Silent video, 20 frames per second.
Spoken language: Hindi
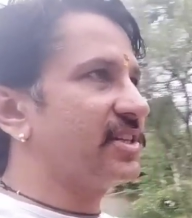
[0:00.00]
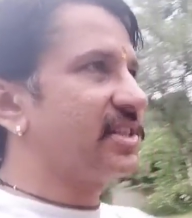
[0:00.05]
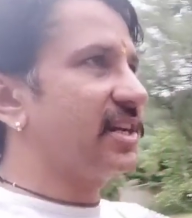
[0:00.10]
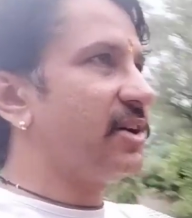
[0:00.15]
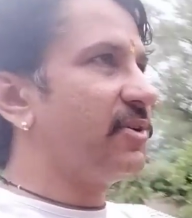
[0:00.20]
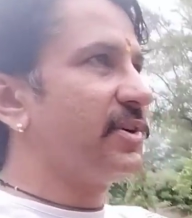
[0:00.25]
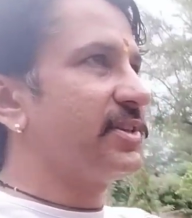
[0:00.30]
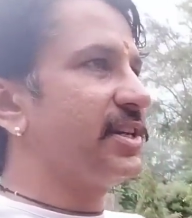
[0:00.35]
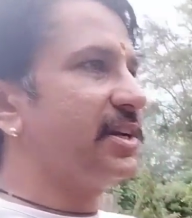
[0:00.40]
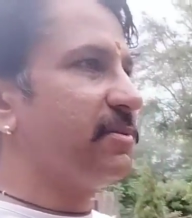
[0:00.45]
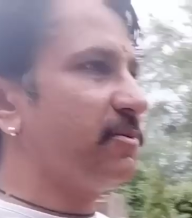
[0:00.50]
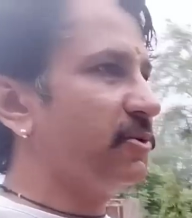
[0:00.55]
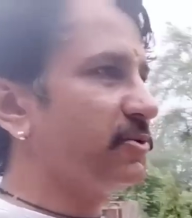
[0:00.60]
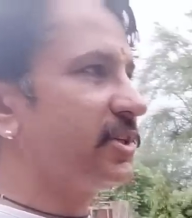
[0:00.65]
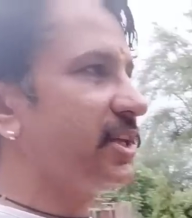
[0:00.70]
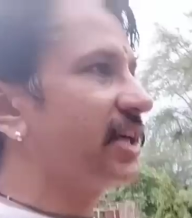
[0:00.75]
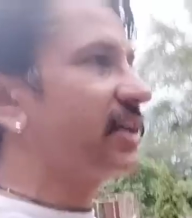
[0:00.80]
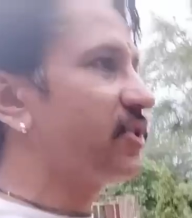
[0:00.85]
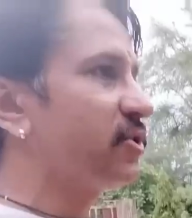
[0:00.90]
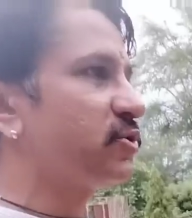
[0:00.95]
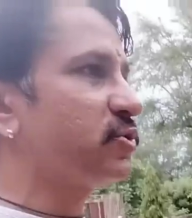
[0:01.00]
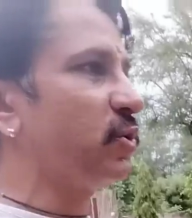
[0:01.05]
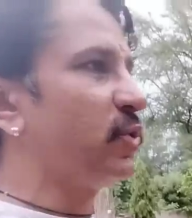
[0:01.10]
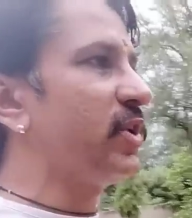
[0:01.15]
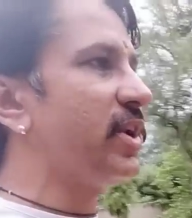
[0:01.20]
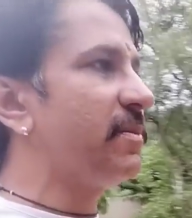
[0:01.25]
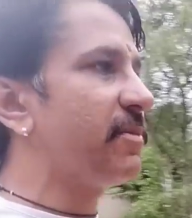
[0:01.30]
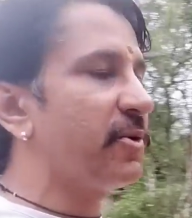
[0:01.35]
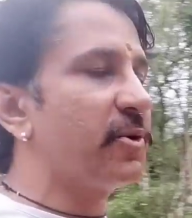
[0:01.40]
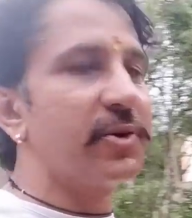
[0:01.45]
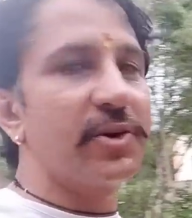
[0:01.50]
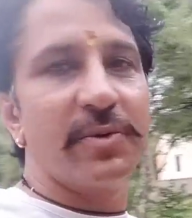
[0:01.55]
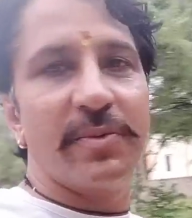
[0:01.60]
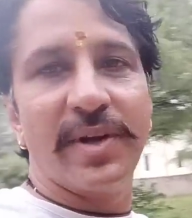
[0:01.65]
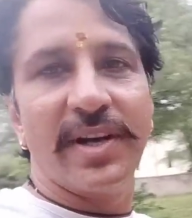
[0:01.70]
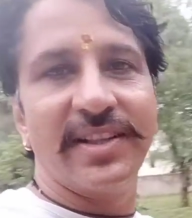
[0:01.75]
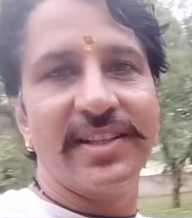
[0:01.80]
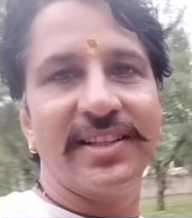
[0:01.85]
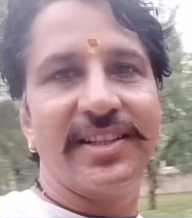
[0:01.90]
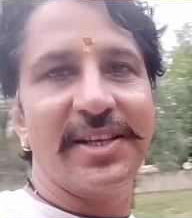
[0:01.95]
कचरा वचरा बहुत ज़्यादा क्योंकि चूल्हे पर रोटी
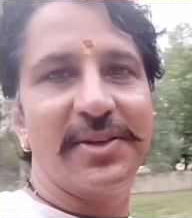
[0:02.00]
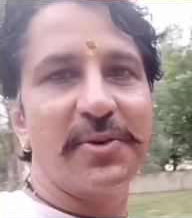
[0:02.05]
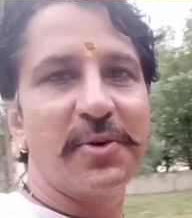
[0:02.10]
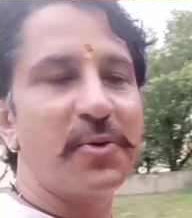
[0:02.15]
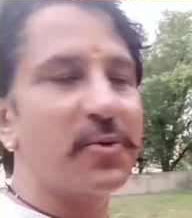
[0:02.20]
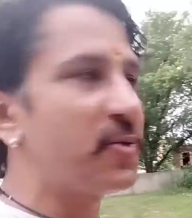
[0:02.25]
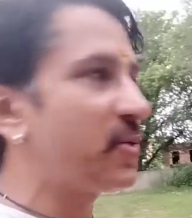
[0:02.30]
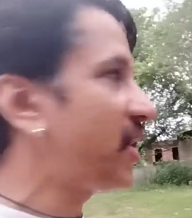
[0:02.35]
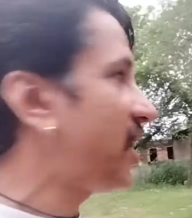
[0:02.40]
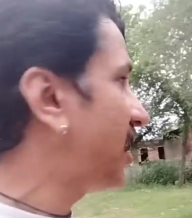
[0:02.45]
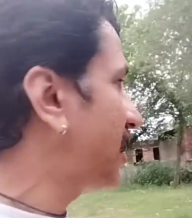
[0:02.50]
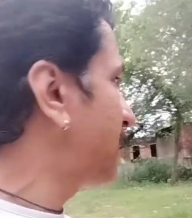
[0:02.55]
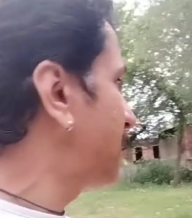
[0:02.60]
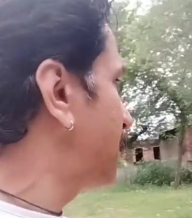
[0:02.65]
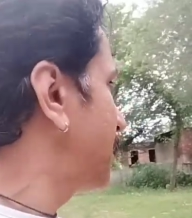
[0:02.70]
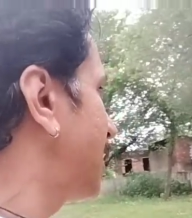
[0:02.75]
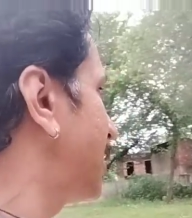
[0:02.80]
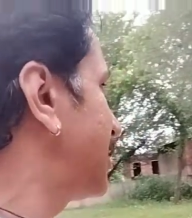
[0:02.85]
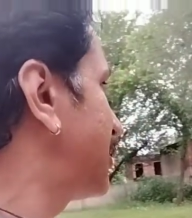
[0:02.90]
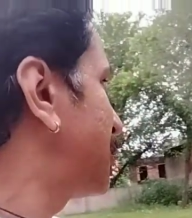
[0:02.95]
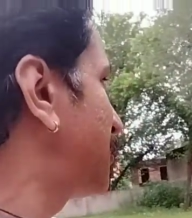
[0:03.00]
बनाते थे और वो राख भी यहीं